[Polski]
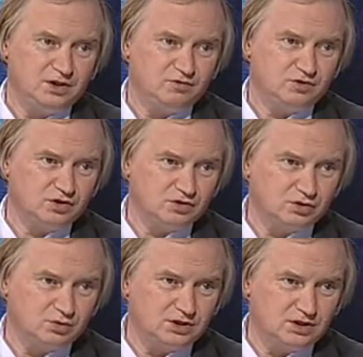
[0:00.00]
I w
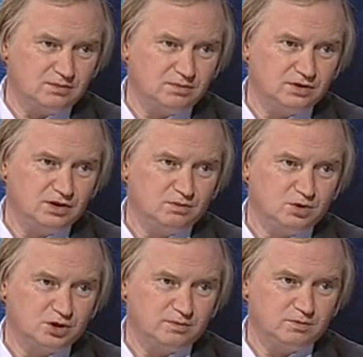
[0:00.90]
związku z tym nie
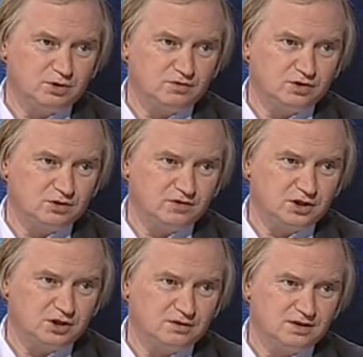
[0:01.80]
możemy
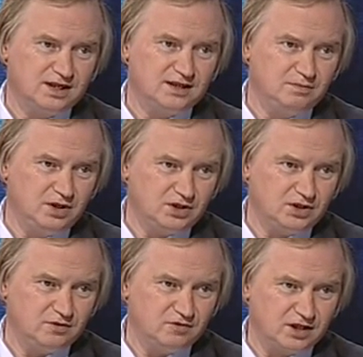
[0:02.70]
przywiązywać
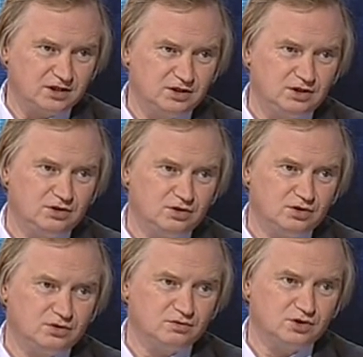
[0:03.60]
nadmiernej wagi
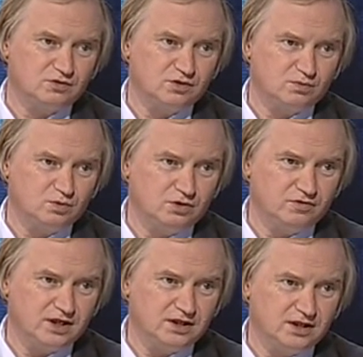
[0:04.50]
do
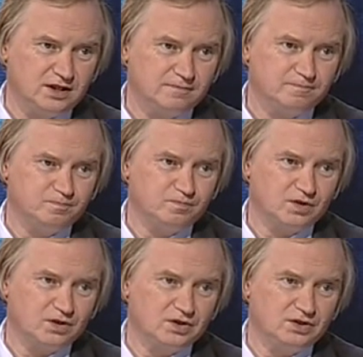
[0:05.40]
sformułowania
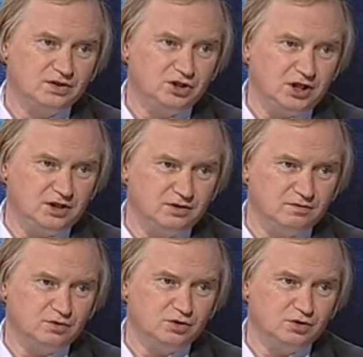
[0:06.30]
mm, dzień,